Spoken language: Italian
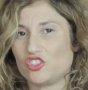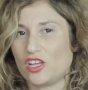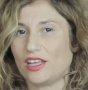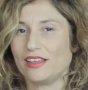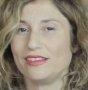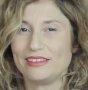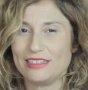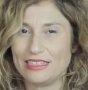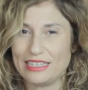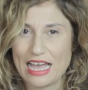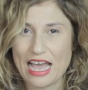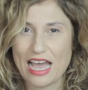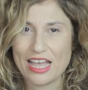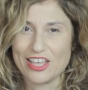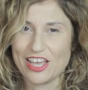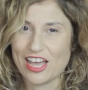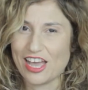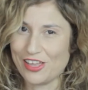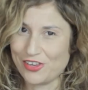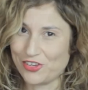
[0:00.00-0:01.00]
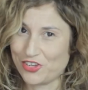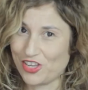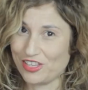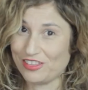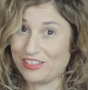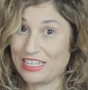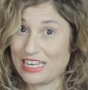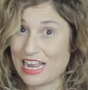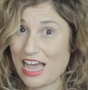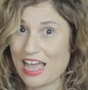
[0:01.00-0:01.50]
centinaia e
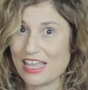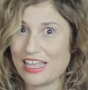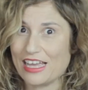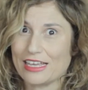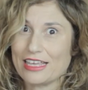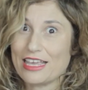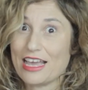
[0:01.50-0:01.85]
centinaia,